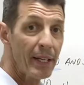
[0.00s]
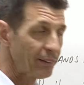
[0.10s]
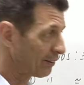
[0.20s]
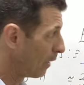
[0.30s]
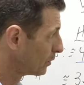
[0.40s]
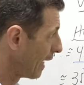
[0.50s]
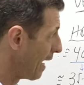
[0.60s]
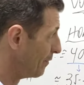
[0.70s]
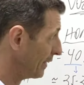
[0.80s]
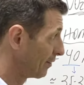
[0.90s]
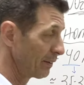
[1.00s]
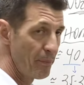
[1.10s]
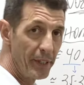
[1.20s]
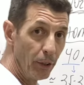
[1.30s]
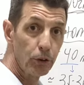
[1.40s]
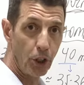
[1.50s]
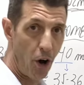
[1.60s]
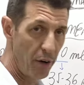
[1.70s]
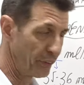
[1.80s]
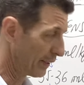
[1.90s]
saudáveis,
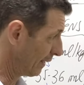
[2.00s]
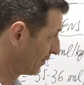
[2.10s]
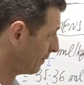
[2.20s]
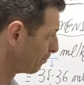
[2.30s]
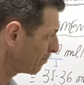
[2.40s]
eutróficas,